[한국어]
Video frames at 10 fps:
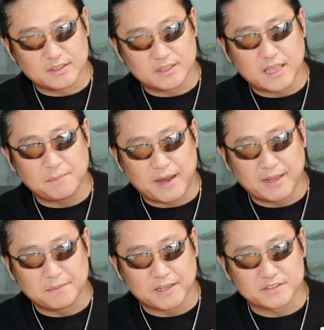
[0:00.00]
내
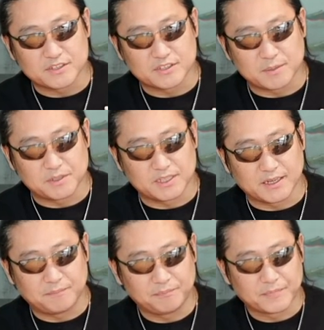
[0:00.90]
발에 맞춰서 됩니다.
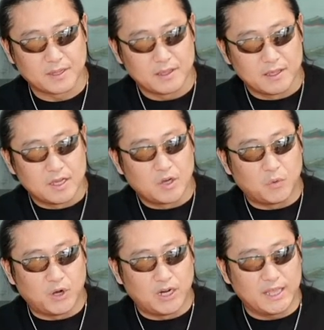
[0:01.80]

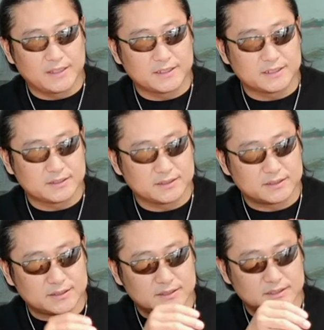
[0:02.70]
원래는
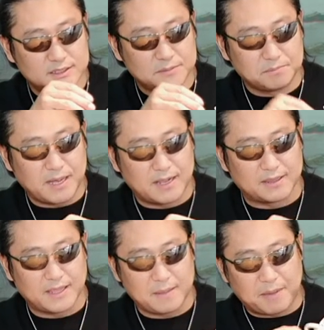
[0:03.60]
신발,
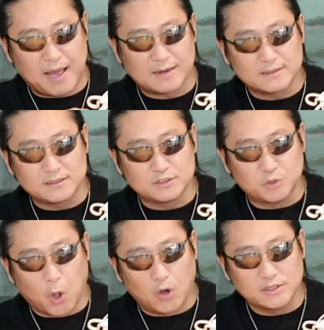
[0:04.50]
내 발을
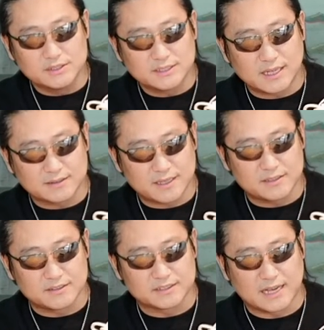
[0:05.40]
넣은
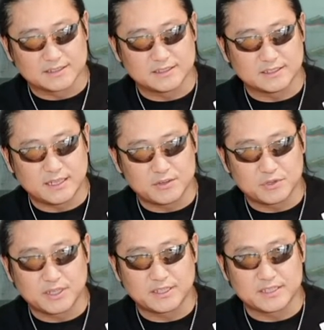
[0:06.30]
상태에서 장식을
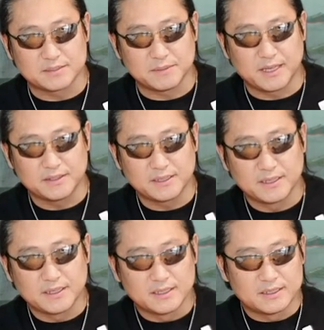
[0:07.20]
해줘야 되지만,
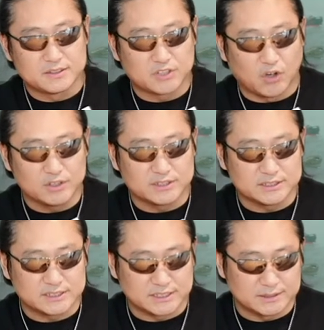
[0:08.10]

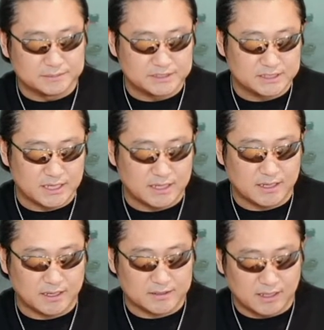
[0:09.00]
저는 지금 시간
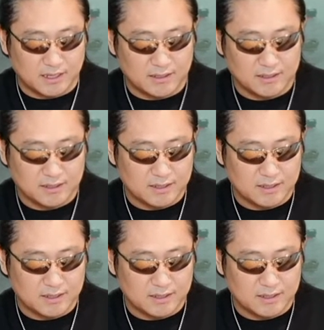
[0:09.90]
관계상